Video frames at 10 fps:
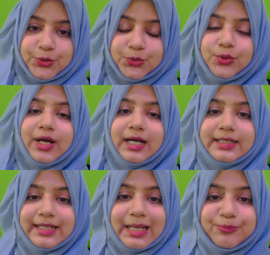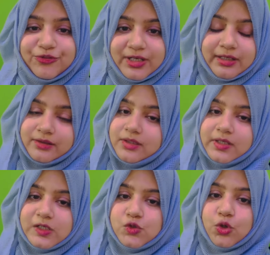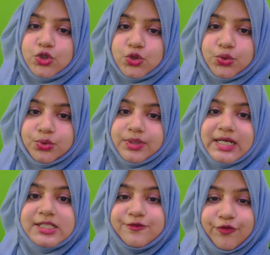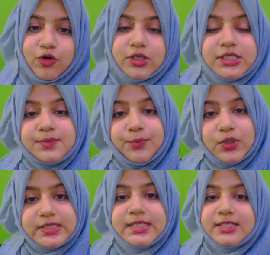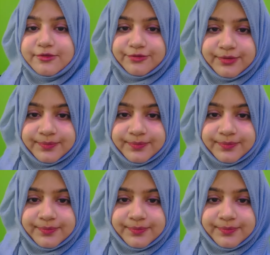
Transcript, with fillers: हो एंड टाइप वन एरर इज ऑल्सो नोन एज फॉल्स पॉजिटिव